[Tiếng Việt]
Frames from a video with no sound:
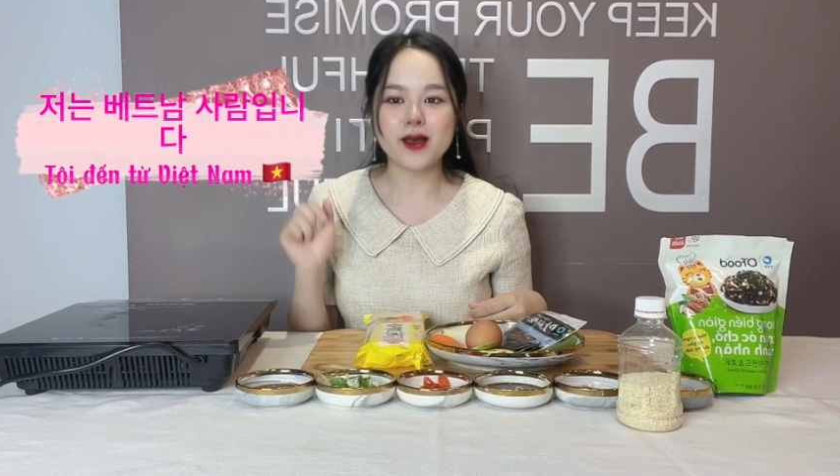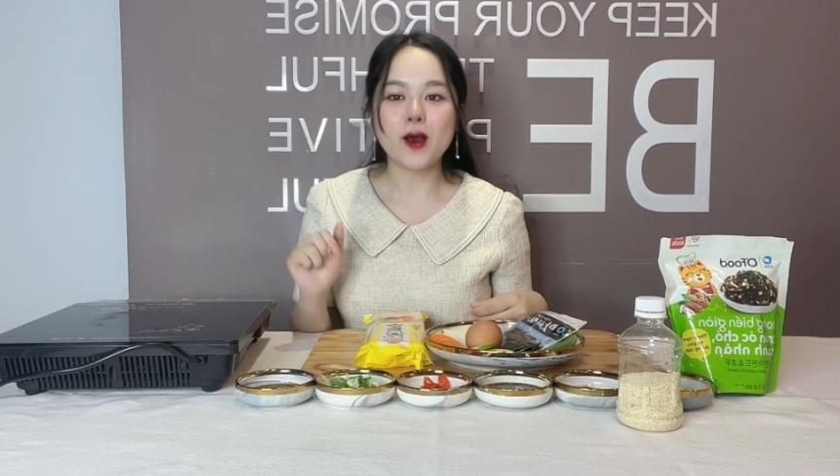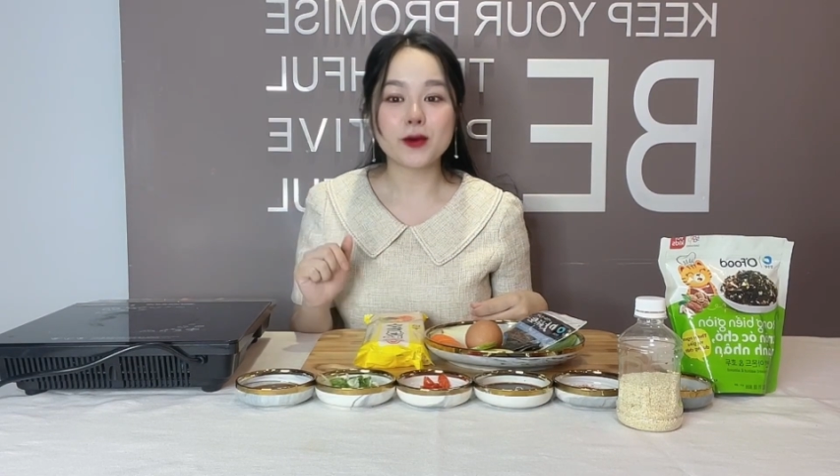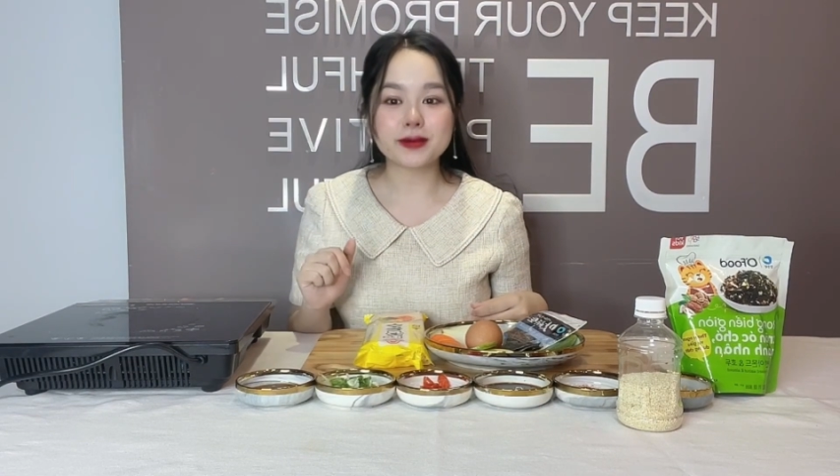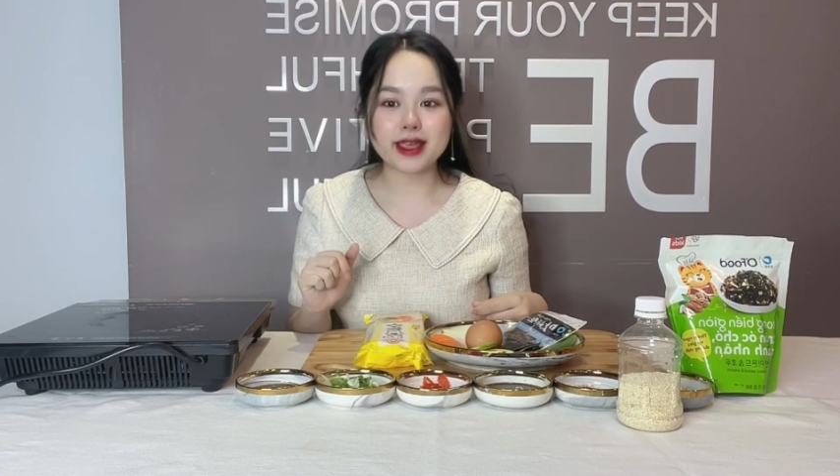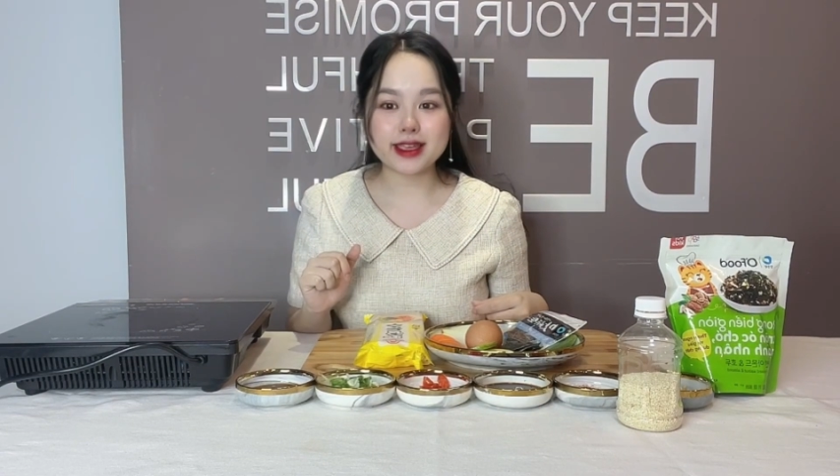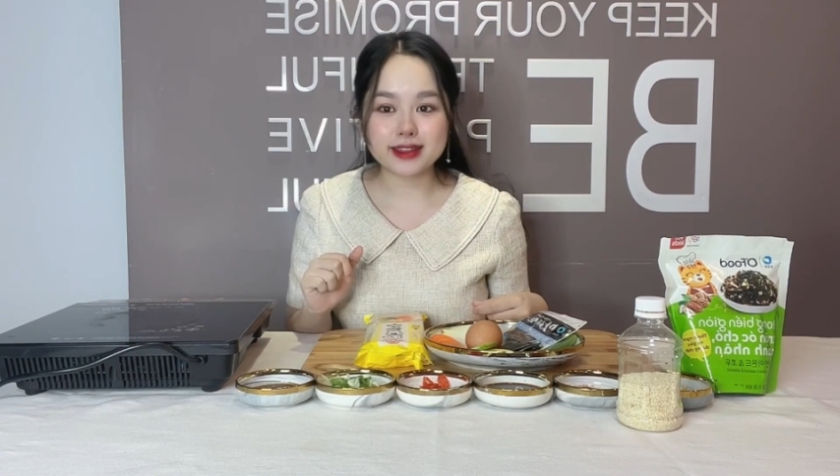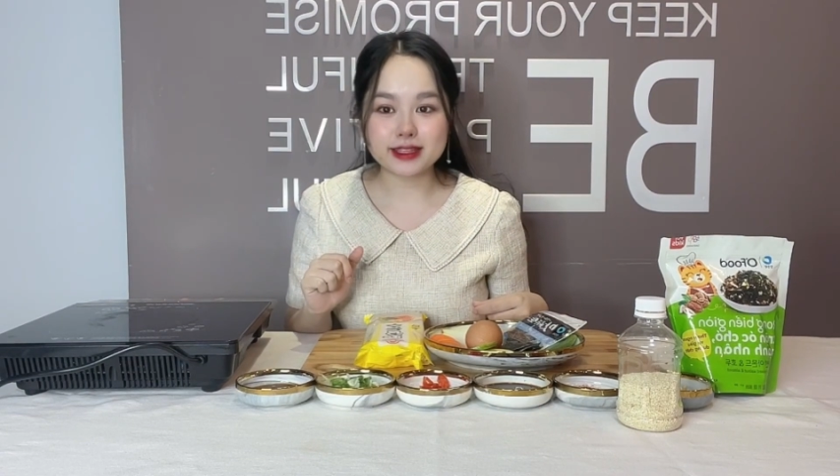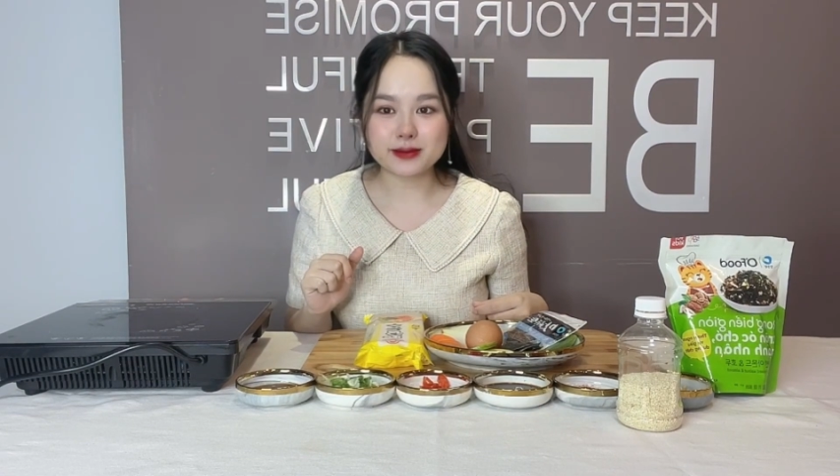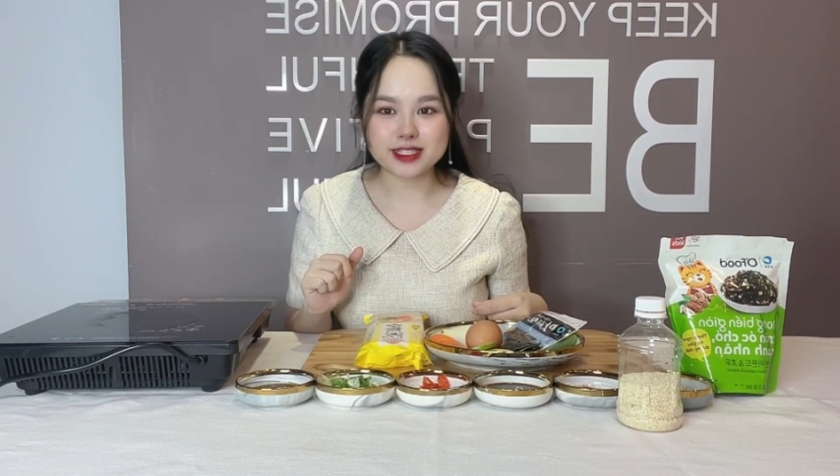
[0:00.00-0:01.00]
Hôm nay
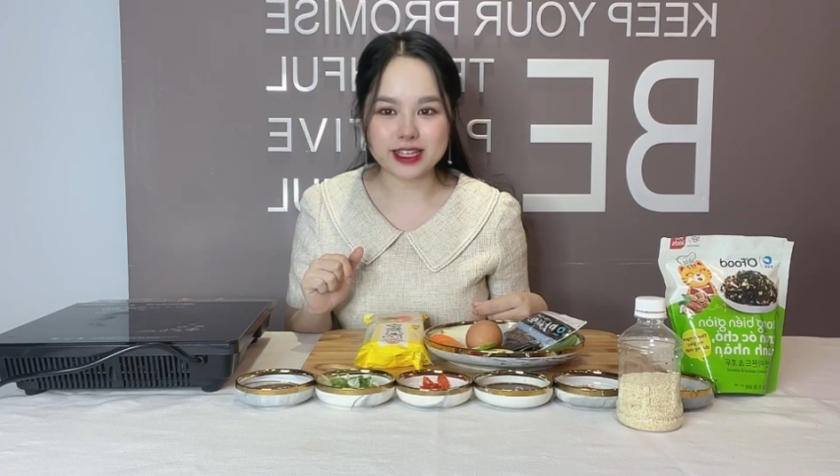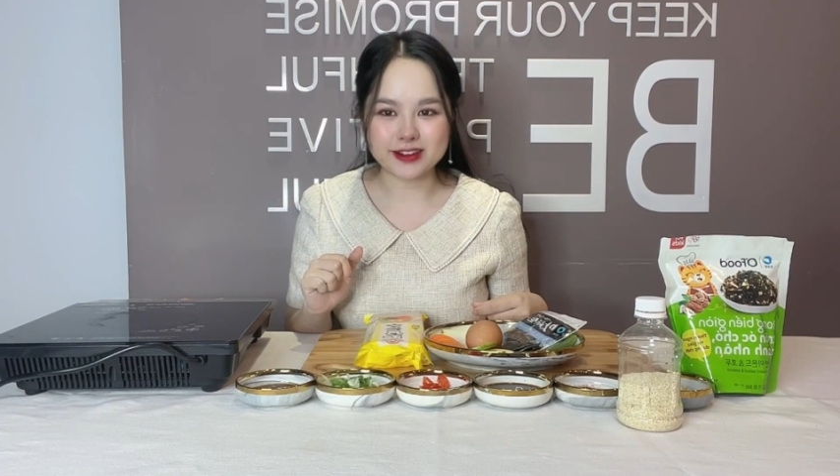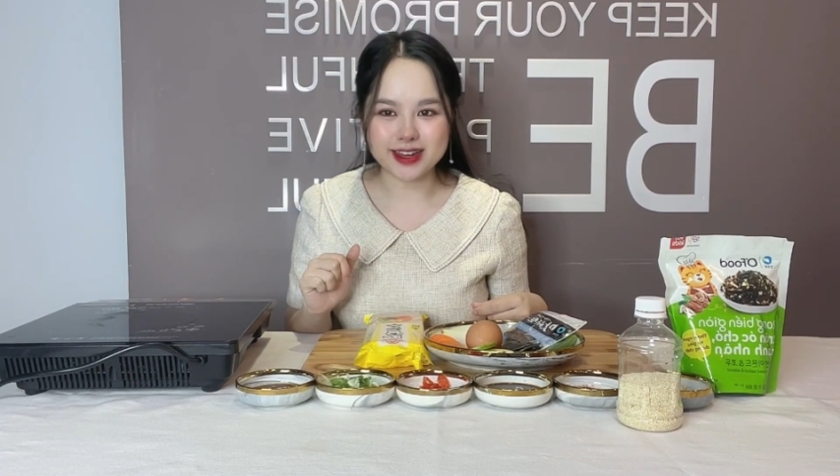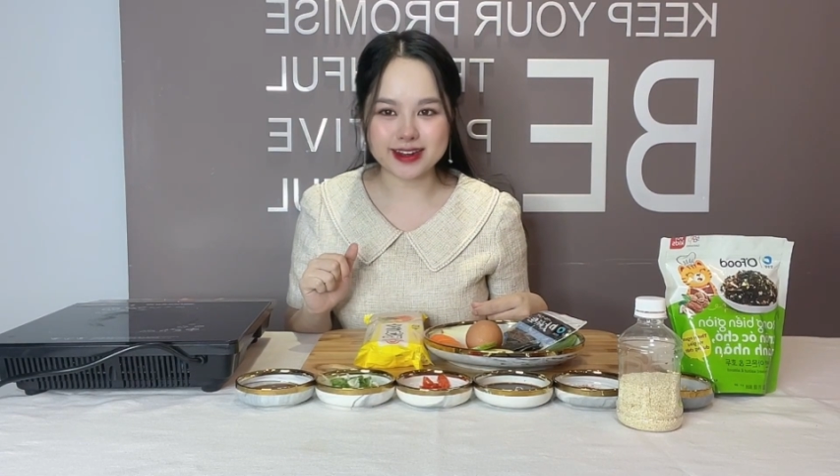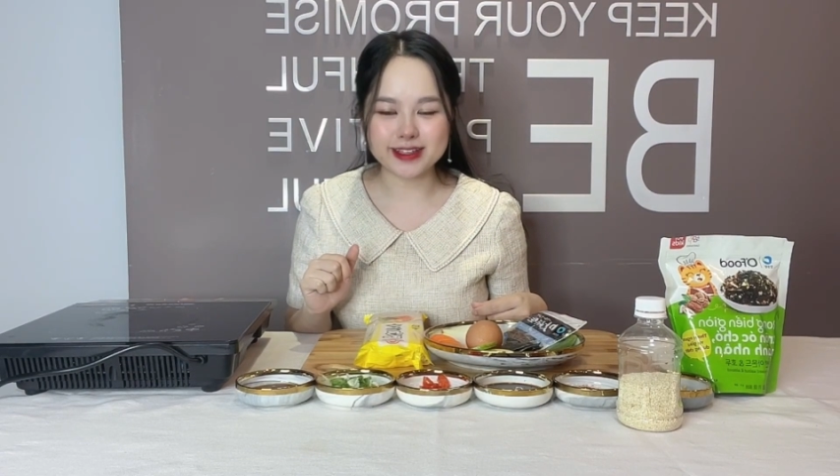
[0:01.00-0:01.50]
thì mình sẽ hướng dẫn đến